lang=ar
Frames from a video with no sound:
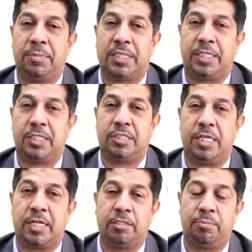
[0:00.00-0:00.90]
بس على اساس
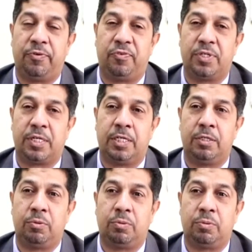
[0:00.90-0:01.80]
انه يرتب
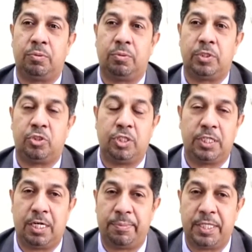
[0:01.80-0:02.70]
الفكره
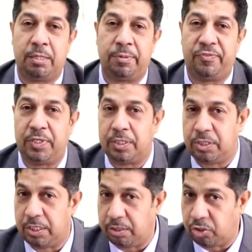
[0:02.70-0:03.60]
والجهد اللي بذل بالفعل
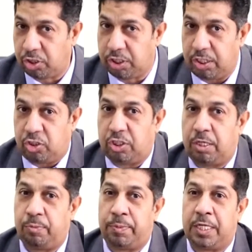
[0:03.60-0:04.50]
جهد جدا جدا
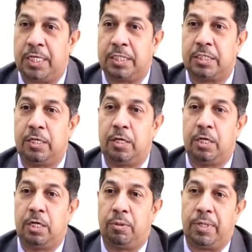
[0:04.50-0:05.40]
مميز
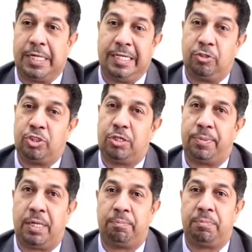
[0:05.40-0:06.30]
وانا ادعي
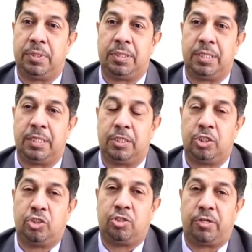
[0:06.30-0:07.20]
الشباب انه
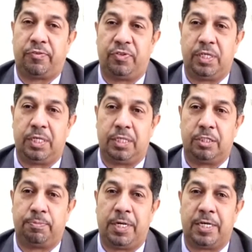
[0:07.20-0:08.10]
يشترك في
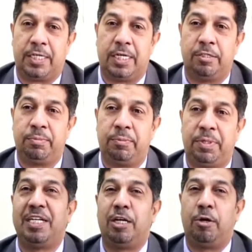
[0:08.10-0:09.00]
السباير اكاديمي
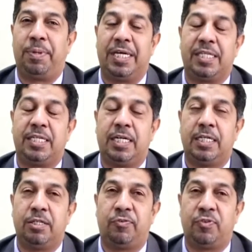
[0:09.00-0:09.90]
بحيث ان
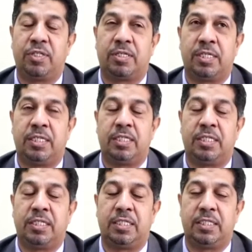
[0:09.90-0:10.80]
هذه الفكره
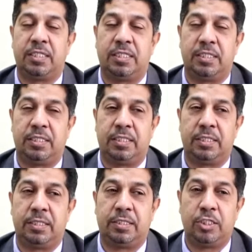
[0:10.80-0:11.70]
آه،
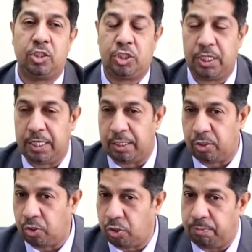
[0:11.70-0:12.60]
آه، تنشا
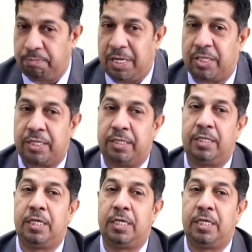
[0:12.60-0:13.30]
اليوم بذره